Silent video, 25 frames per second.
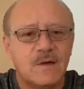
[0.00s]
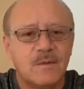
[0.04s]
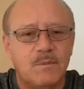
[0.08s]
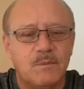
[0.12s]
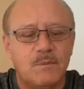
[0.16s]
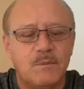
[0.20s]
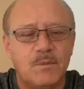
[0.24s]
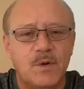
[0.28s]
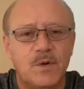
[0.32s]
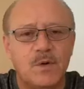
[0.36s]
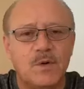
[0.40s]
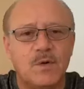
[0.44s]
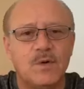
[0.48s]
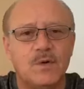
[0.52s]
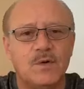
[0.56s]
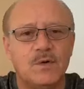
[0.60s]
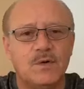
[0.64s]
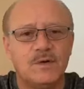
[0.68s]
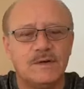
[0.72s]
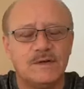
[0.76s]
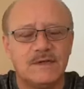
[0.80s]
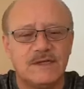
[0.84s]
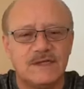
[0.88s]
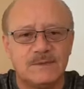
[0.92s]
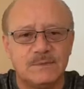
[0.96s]

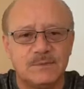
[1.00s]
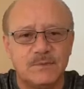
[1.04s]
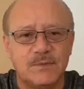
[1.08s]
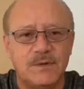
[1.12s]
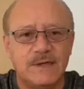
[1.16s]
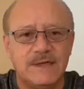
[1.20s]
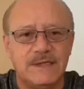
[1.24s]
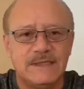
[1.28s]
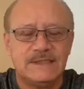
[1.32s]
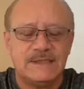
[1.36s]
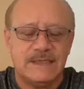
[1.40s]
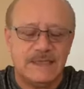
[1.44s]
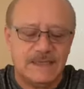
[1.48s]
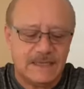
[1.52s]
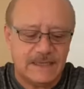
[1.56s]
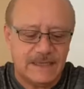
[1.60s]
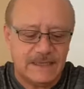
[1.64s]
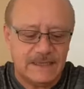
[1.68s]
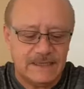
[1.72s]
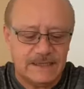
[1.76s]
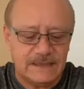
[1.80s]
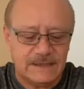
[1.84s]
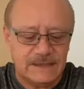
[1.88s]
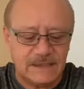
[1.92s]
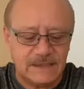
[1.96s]
poco después de
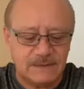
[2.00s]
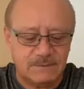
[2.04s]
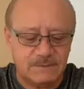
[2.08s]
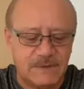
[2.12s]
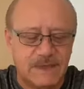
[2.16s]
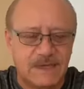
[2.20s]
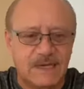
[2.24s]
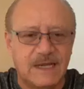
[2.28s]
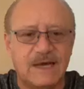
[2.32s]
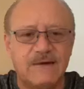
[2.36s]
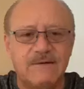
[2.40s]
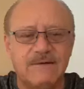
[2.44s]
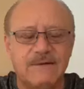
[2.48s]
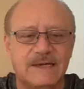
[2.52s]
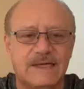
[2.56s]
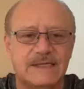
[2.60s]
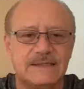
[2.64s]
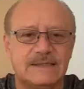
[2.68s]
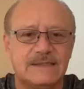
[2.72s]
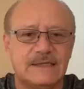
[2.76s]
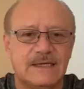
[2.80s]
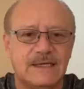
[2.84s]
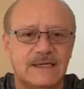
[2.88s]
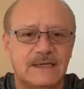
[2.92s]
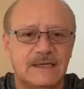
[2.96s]
que estas
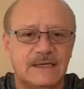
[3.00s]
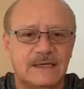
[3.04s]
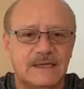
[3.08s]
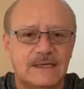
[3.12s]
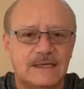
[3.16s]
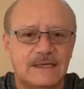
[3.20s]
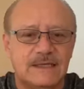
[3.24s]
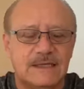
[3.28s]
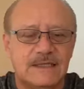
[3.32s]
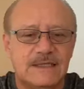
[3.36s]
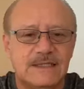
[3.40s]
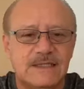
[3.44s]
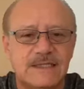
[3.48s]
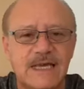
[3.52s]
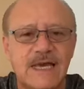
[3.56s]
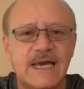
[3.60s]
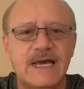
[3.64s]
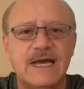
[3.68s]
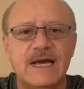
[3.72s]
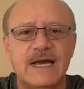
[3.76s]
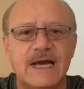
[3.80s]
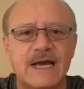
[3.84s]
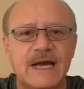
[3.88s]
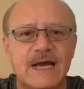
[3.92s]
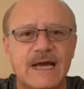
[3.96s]
palabras
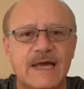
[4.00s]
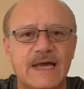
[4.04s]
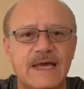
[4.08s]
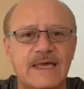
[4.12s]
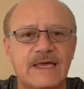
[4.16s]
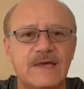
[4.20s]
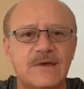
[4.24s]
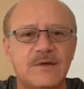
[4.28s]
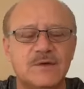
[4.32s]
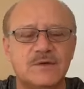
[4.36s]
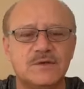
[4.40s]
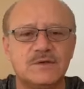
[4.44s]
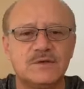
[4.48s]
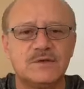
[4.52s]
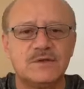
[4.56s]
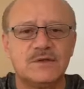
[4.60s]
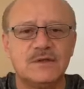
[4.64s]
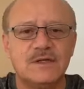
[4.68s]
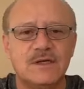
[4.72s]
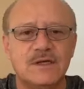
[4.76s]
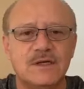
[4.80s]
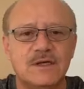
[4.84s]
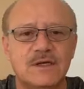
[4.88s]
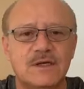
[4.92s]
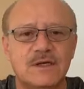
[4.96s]
llegan a ellos,
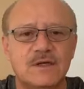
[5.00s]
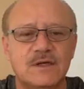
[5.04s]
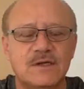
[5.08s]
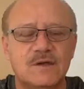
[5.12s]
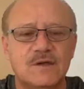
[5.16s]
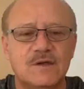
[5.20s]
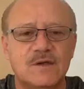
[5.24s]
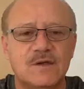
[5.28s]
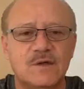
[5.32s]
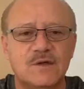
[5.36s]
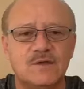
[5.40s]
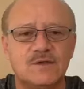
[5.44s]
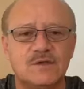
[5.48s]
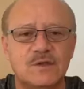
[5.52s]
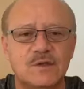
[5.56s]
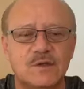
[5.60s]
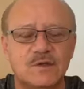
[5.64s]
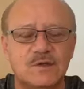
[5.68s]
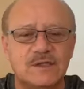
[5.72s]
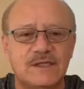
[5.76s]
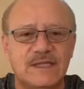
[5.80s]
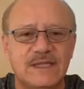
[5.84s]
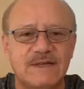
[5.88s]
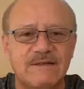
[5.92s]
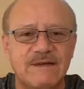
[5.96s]
Dios
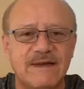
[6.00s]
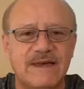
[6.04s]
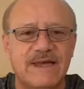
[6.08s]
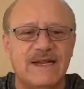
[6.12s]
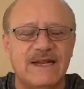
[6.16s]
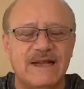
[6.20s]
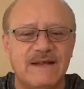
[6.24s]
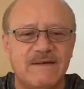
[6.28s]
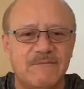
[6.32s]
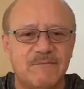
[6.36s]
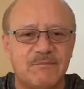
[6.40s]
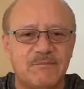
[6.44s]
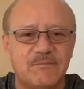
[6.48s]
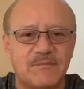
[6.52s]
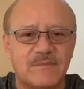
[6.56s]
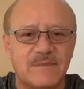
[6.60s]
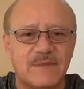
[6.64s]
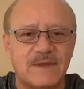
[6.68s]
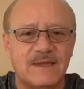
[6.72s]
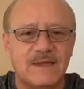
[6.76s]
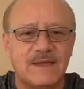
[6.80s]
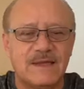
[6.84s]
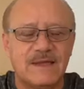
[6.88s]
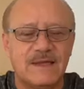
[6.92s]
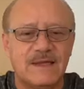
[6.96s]
los libera.
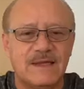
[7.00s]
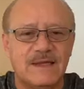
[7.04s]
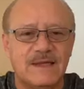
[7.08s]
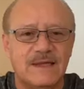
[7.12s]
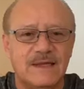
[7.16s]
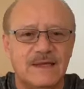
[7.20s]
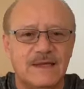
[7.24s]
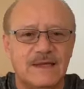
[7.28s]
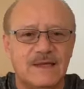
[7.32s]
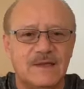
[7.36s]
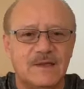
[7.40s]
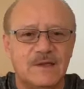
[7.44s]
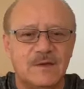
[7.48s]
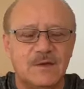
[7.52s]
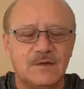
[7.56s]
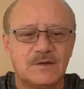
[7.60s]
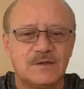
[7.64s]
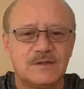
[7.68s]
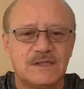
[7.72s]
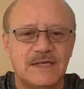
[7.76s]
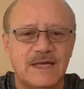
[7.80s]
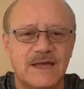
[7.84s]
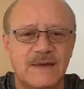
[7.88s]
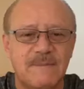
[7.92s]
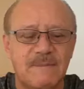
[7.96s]

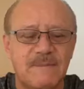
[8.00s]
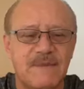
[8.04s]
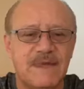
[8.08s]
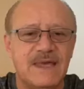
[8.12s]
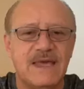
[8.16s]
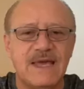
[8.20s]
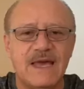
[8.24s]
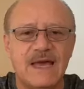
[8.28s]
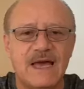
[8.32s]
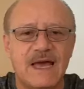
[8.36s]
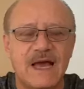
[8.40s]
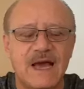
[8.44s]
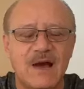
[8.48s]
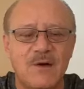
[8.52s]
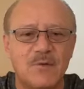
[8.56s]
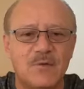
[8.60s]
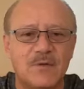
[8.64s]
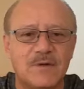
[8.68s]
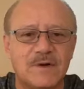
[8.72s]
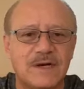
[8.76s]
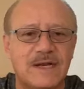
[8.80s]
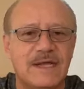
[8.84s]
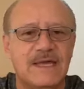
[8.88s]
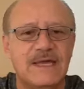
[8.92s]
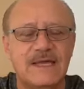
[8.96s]
Dios envía a
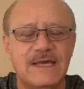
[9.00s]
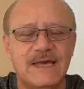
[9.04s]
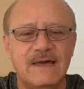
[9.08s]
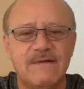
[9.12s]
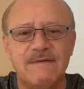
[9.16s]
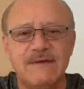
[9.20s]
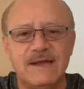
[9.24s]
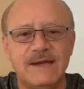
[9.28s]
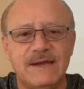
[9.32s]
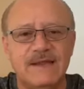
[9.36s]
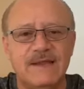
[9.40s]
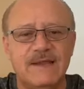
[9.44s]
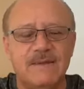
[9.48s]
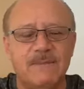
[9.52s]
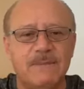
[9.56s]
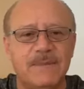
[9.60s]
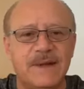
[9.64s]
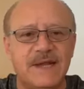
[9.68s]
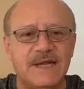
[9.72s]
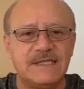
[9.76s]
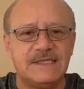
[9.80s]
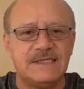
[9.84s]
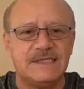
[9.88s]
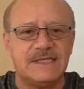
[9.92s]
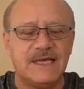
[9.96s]
un rey que viene de
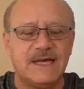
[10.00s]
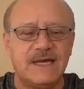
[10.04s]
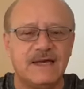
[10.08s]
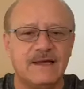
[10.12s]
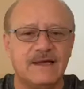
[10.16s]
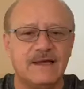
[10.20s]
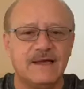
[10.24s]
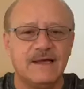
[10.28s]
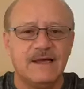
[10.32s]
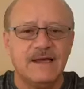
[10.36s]
Persia,